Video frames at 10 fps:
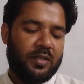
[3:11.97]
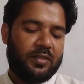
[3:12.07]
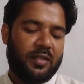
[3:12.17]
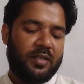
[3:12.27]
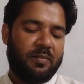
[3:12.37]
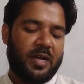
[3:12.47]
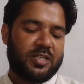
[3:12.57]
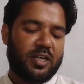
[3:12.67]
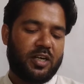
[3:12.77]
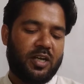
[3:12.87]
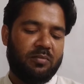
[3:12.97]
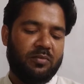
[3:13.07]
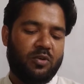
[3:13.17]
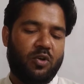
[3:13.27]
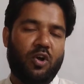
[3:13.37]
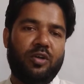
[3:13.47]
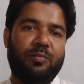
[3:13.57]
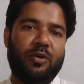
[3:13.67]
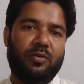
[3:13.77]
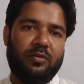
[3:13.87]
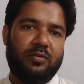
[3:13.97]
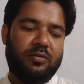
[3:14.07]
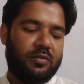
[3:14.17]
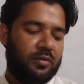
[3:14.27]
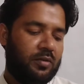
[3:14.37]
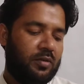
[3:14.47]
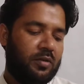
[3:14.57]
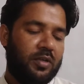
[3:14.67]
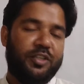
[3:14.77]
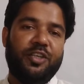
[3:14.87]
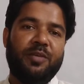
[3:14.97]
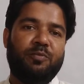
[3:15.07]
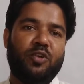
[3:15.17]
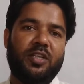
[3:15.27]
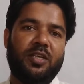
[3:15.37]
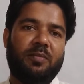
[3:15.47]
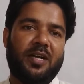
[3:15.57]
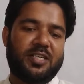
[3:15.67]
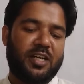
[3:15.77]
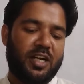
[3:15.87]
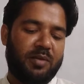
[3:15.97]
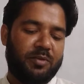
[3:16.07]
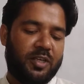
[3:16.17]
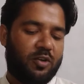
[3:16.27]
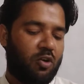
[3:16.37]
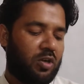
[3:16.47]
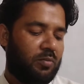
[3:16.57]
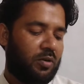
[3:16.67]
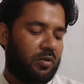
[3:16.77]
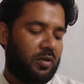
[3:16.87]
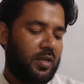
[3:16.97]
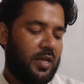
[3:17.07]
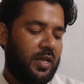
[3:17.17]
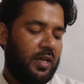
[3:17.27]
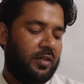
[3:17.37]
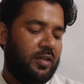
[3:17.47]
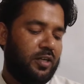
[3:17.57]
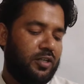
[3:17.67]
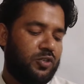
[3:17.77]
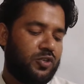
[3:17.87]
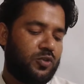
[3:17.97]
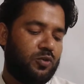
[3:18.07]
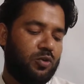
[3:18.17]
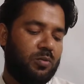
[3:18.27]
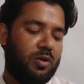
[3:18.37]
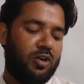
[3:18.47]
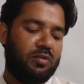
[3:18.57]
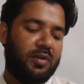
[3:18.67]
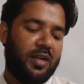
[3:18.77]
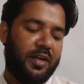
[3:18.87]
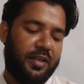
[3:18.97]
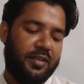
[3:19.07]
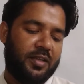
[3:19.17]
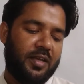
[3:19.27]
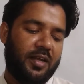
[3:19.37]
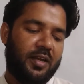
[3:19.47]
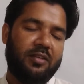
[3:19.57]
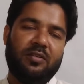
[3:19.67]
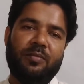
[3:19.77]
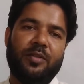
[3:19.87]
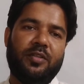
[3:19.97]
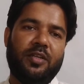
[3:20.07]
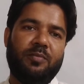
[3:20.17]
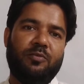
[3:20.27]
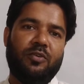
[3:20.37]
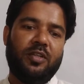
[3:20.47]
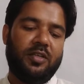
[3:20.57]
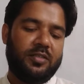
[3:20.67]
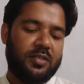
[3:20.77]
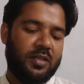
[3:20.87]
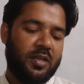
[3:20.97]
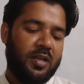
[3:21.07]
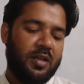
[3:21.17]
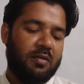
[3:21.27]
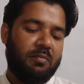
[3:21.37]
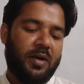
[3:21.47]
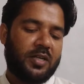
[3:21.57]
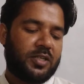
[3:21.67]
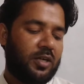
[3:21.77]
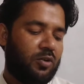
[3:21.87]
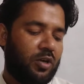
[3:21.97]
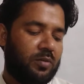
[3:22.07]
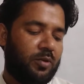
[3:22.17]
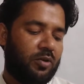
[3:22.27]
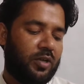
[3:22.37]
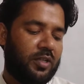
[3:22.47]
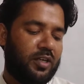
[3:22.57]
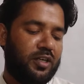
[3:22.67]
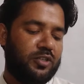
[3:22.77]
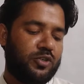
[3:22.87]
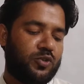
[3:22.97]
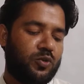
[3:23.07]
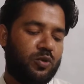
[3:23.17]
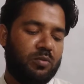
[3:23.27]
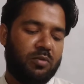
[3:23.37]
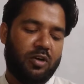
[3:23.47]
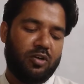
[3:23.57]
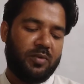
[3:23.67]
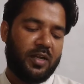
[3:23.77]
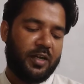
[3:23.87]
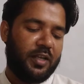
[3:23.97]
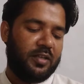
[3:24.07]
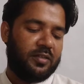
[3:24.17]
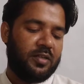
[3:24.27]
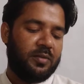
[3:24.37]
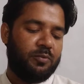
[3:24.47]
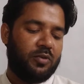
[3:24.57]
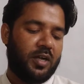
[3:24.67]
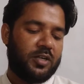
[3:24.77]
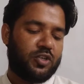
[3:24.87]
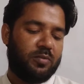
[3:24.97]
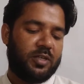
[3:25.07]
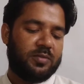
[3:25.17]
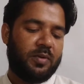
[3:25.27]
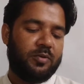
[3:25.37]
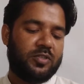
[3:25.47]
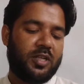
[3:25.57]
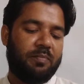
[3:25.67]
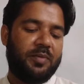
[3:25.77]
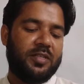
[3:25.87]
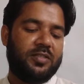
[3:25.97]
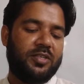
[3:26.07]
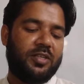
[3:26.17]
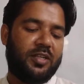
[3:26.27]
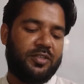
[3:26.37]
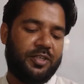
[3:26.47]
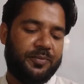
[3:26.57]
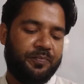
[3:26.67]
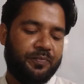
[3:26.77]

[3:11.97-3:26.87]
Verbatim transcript: তাদের ভাষার নাম ককবরক ত্রিপুরাদের ভাষার নাম কি ককবরক এদের নিজস্ব কোনো বর্ণমালা নেই খেয়াল রাখতে হবে ত্রিপুরাদের যে ভাষা ককবরক এদের নিজস্ব কোনো বর্ণমালা নেই ত্রিপুরা সমাজ ব্যবস্থা পিতৃতান্ত্রিক